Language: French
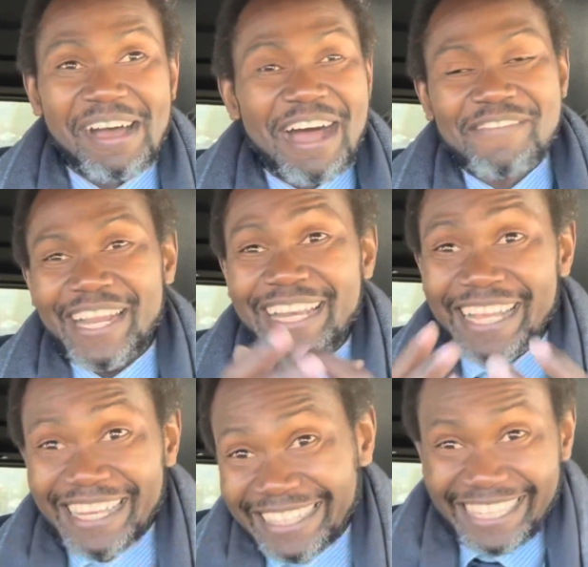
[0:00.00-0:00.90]
avec
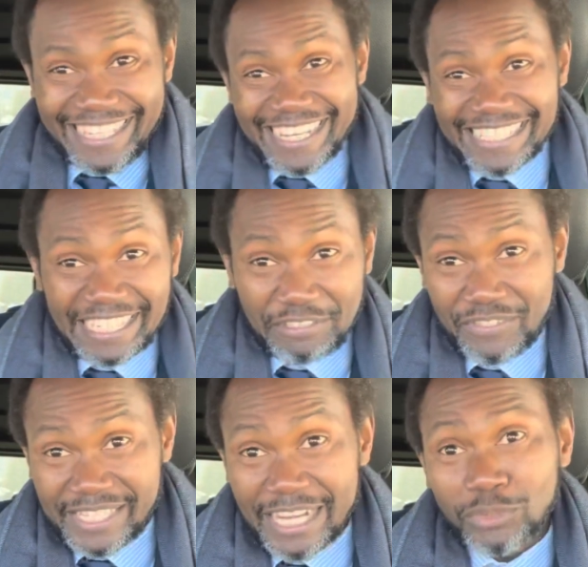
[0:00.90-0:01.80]
l'intelligence
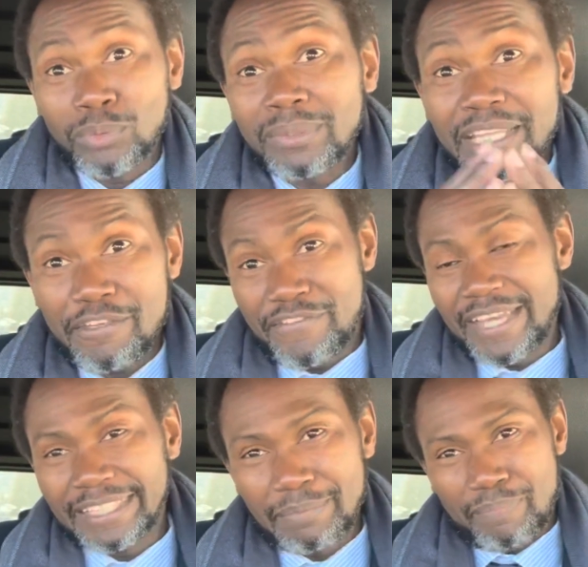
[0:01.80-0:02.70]
artificielle, tout
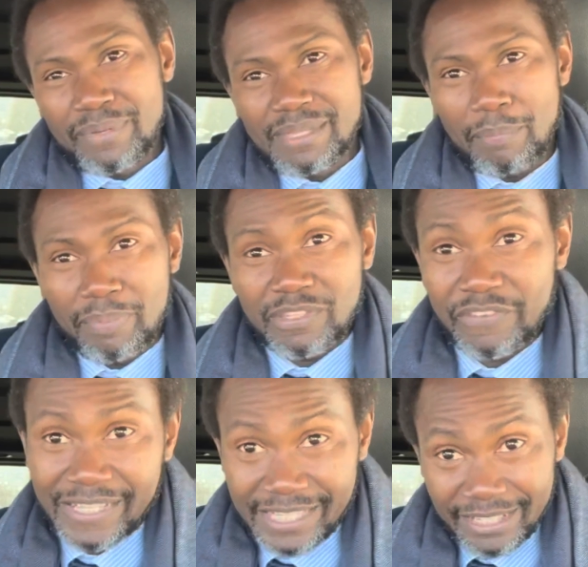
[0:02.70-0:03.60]
devient de plus en plus
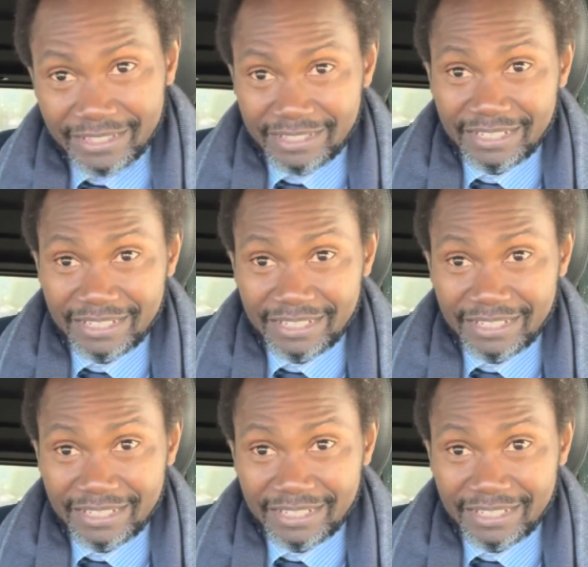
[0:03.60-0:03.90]
facile